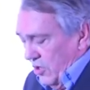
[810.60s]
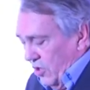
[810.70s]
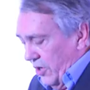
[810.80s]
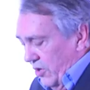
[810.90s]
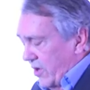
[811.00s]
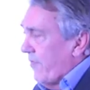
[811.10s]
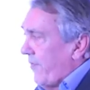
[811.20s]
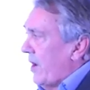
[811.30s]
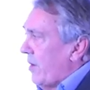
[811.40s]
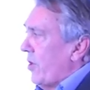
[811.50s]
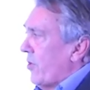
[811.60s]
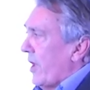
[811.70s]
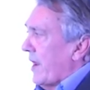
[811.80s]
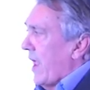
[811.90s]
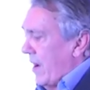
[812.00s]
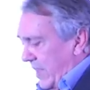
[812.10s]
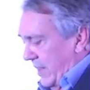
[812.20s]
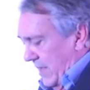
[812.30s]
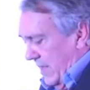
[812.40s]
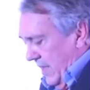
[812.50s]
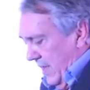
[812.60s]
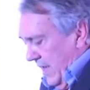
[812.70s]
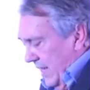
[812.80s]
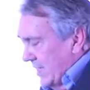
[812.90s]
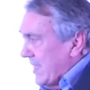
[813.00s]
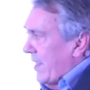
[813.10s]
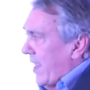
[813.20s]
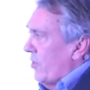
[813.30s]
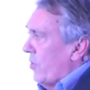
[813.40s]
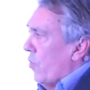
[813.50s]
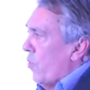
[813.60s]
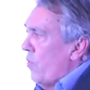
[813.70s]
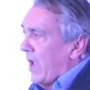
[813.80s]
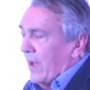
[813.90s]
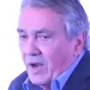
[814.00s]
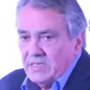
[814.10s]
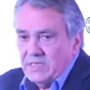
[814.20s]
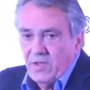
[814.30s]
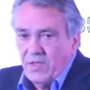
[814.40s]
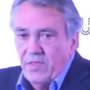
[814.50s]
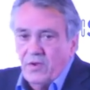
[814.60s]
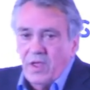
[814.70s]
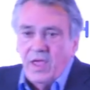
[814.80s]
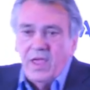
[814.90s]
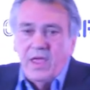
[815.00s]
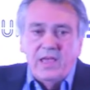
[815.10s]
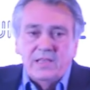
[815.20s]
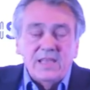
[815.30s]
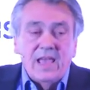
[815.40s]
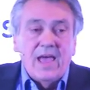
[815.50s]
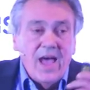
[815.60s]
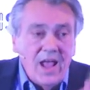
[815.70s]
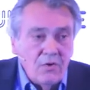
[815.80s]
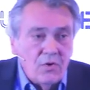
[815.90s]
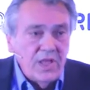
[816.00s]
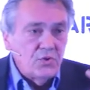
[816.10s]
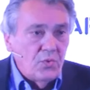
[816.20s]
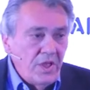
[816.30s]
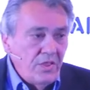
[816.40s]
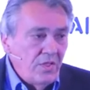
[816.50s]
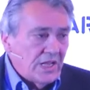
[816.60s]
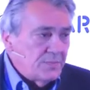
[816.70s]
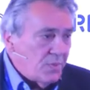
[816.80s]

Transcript: yo creo que el fenómeno que realmente está dando un cambio a la situación es algo que ha surgido en